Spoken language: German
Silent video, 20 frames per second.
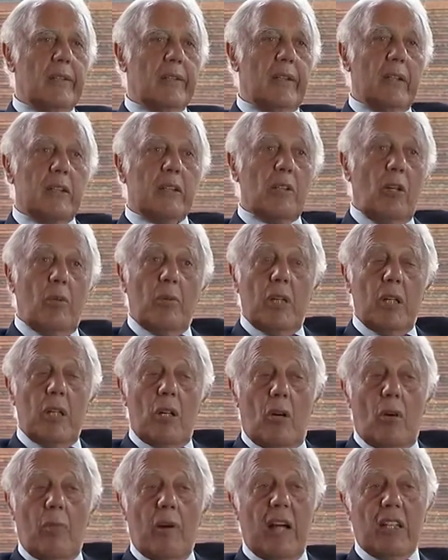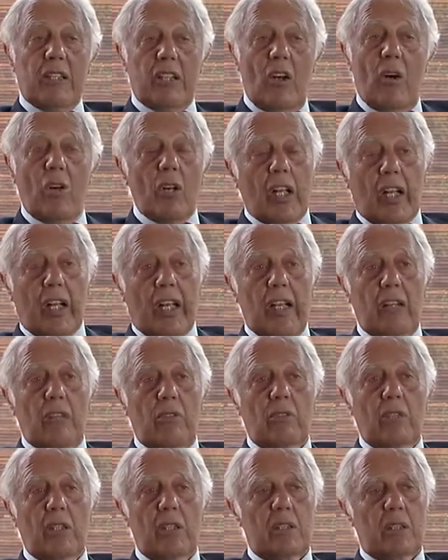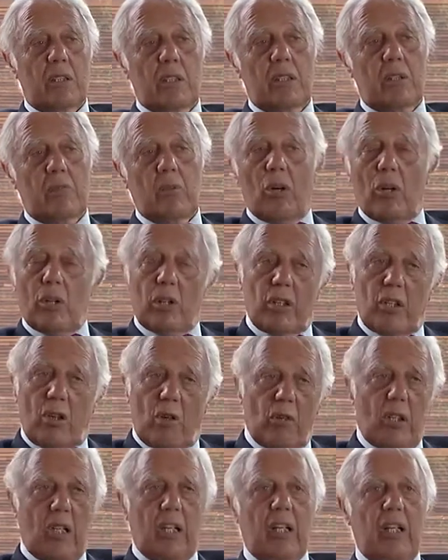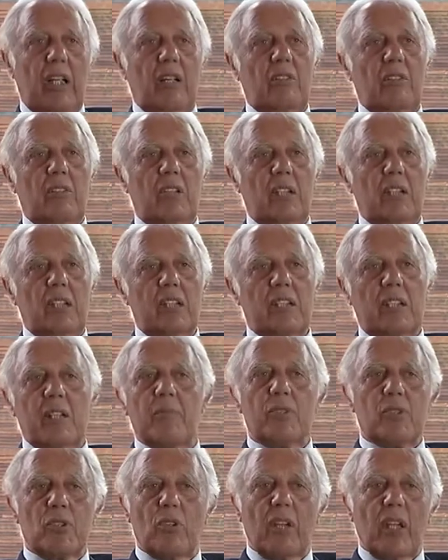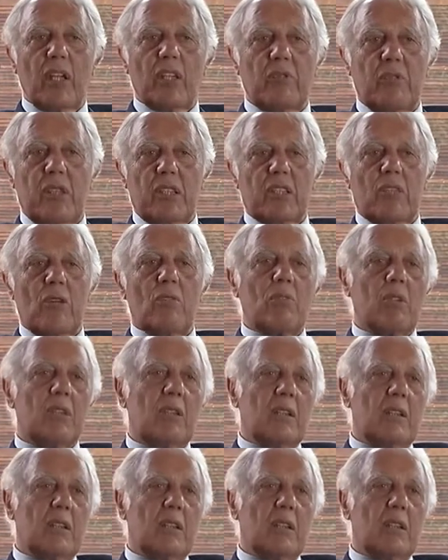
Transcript: Nicht? Aber ich habe auch die Anerkennung, nicht? Ich die Anerkennung, nicht? Das kommt schon irgendwie zurück.